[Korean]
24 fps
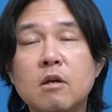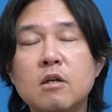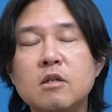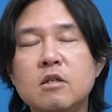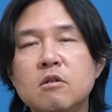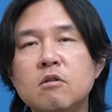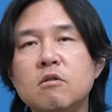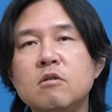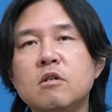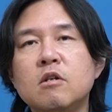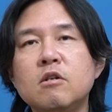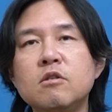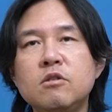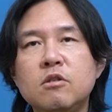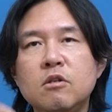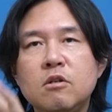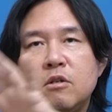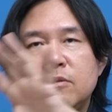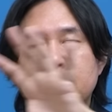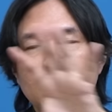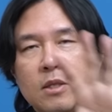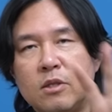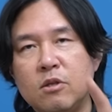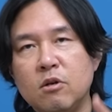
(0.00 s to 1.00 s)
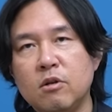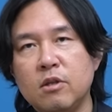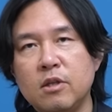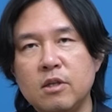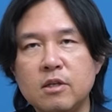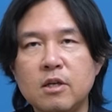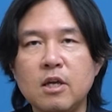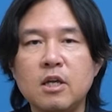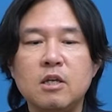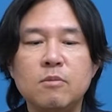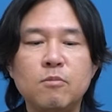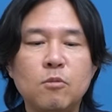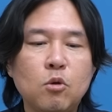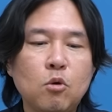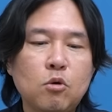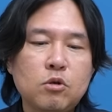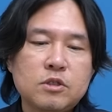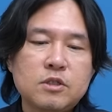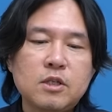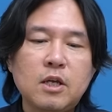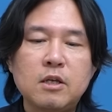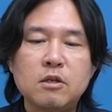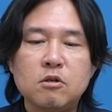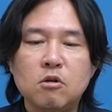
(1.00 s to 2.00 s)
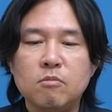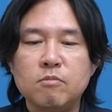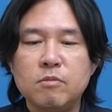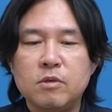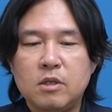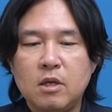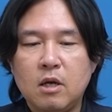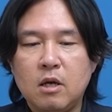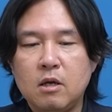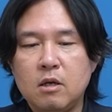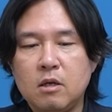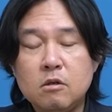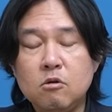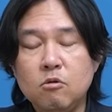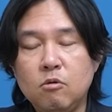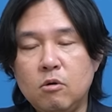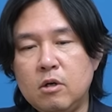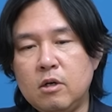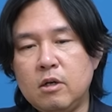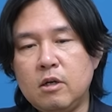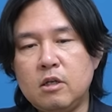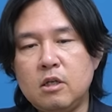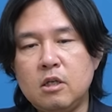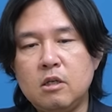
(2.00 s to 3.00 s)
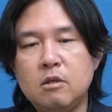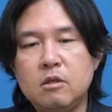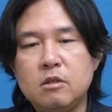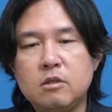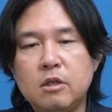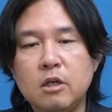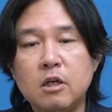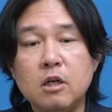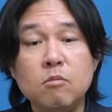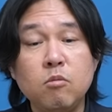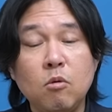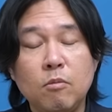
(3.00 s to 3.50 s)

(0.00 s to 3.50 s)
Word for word: 이런 큰 틀을 만들어낸 게 김현옥 시장인 겁니다. 그리고 원래 이 책을